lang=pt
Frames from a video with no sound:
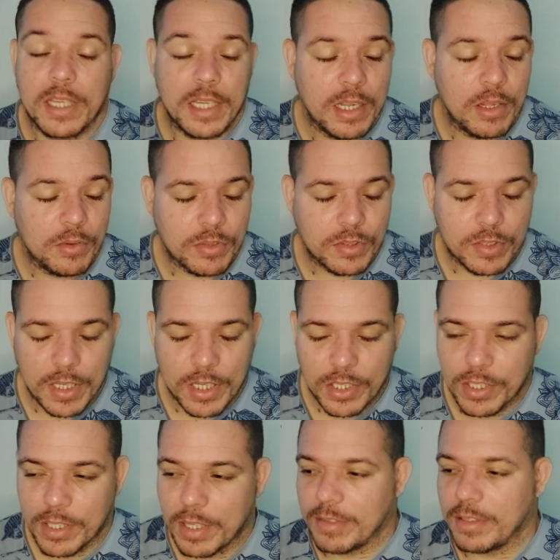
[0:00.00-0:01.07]
que não
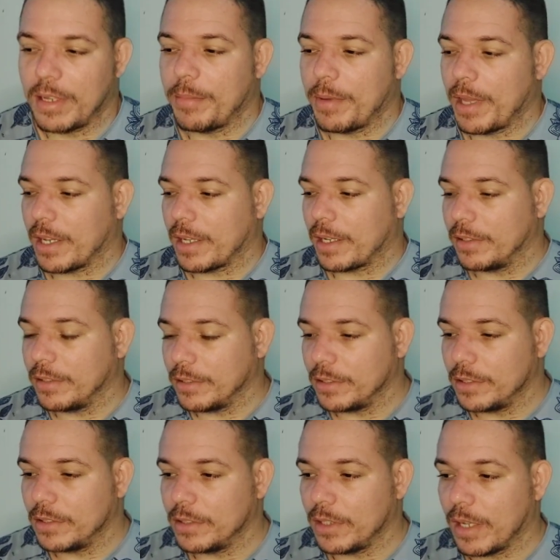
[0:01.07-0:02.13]
seja da Zé América.
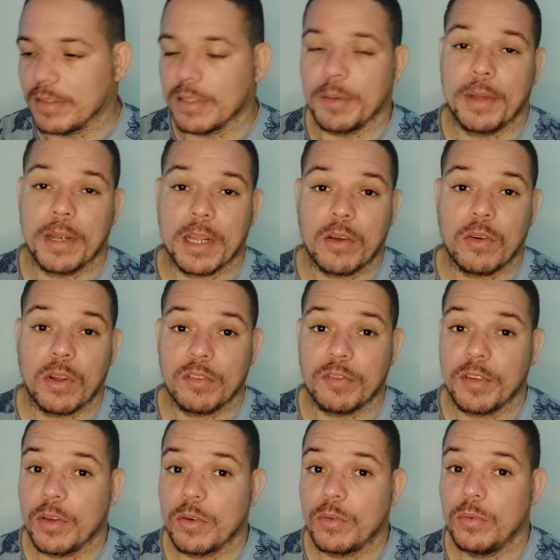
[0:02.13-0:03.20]
A Zé América agora
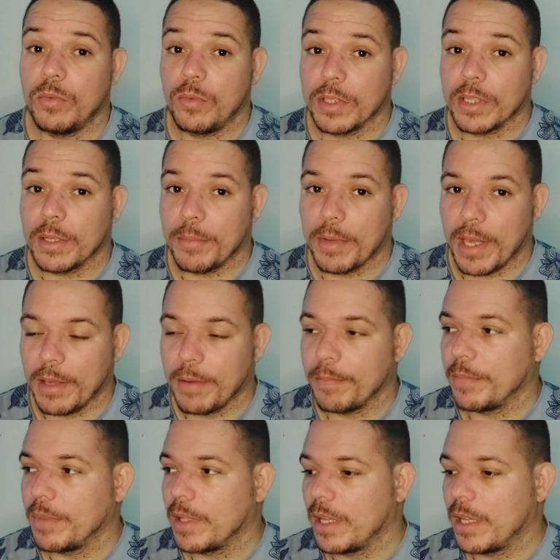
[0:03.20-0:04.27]
veio com uma também
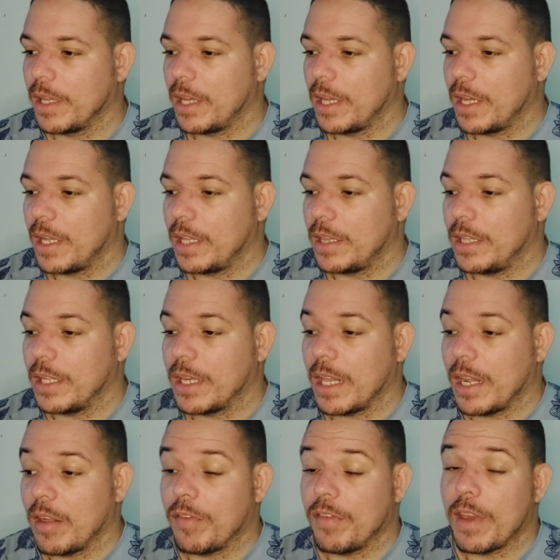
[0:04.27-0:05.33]
de
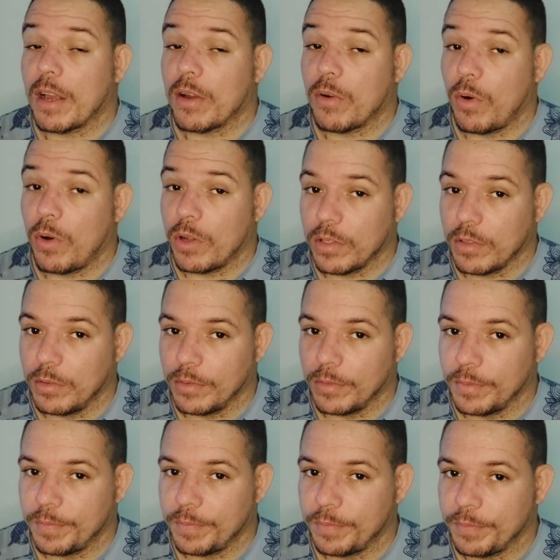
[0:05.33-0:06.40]
querer enfiar código
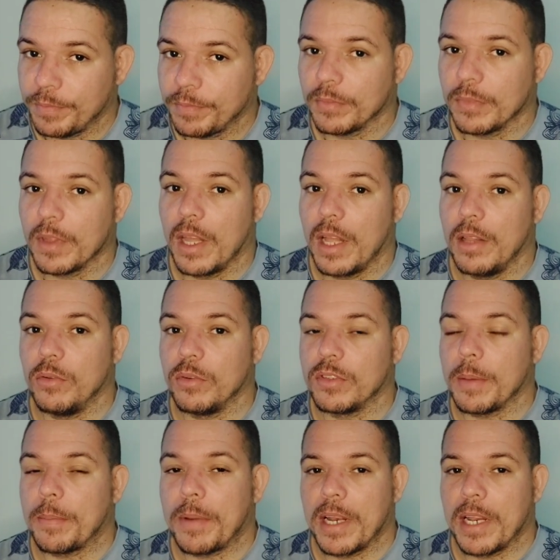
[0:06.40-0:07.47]
nos
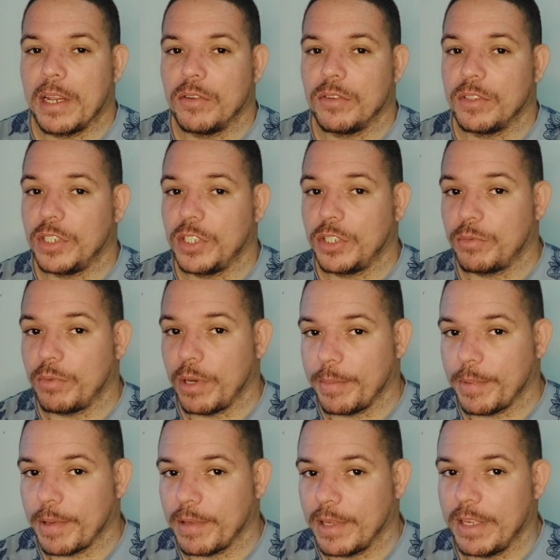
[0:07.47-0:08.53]
aparelhos de
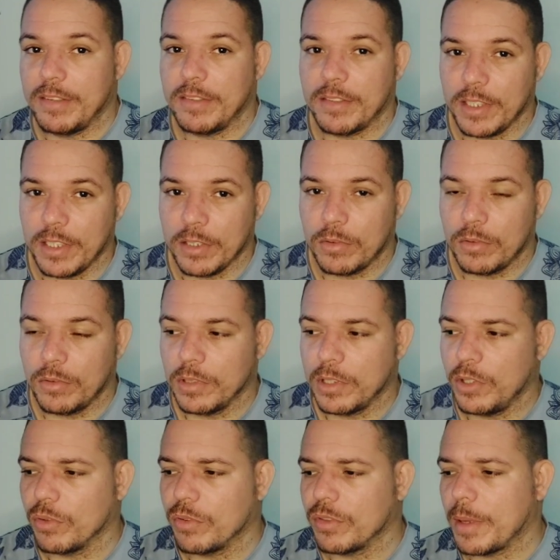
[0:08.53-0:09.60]
streaming, i5
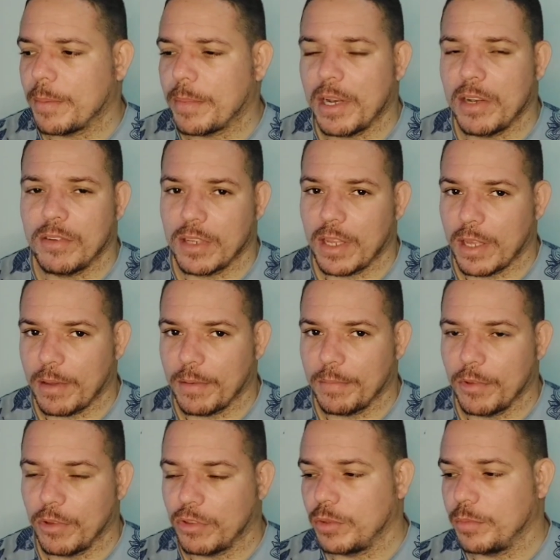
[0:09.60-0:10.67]
e outros aparelhos aí,
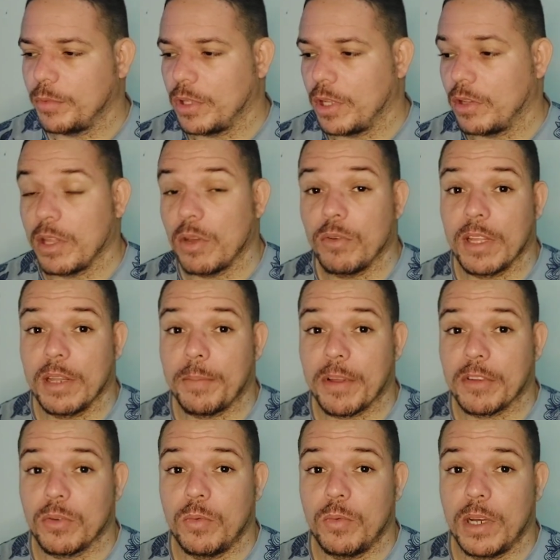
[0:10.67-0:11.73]
outros modelos. Tem um que ele
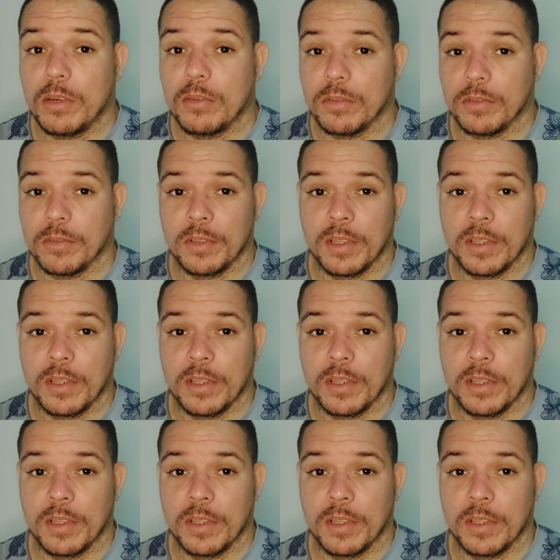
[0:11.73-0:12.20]
passou um ano,